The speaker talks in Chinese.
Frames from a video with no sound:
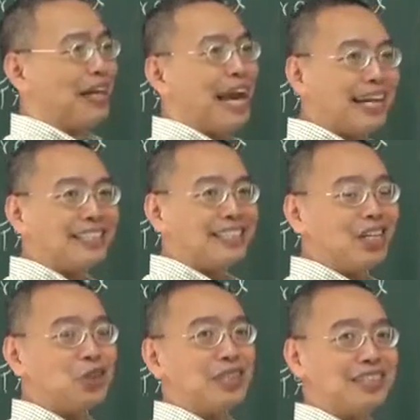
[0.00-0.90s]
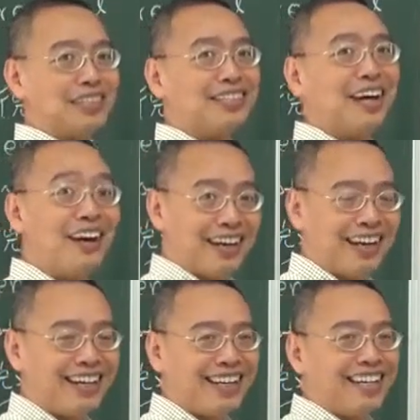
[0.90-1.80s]
的 x 要选择是二，
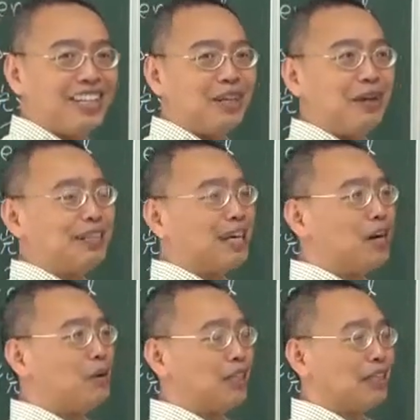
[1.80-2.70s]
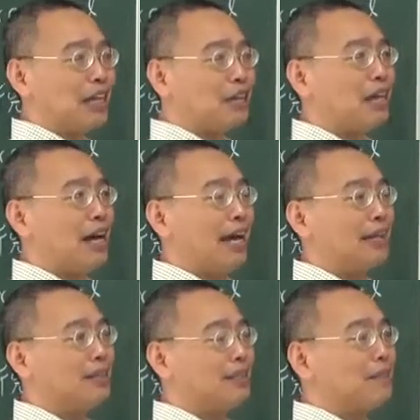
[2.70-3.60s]
对不对？然后我的 delta
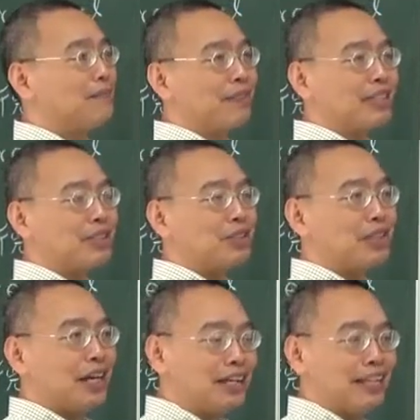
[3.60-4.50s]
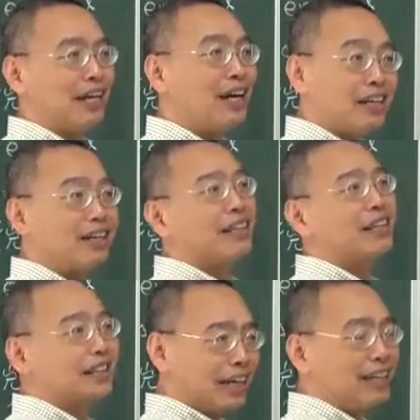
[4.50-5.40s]
x 就是二点二
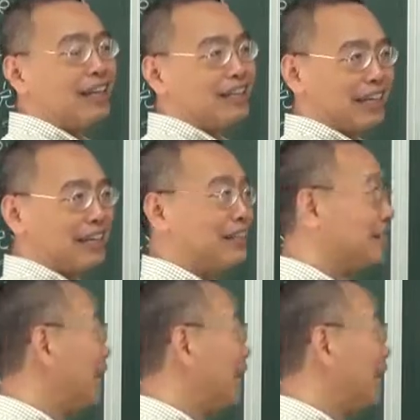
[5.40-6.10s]
跟二点二的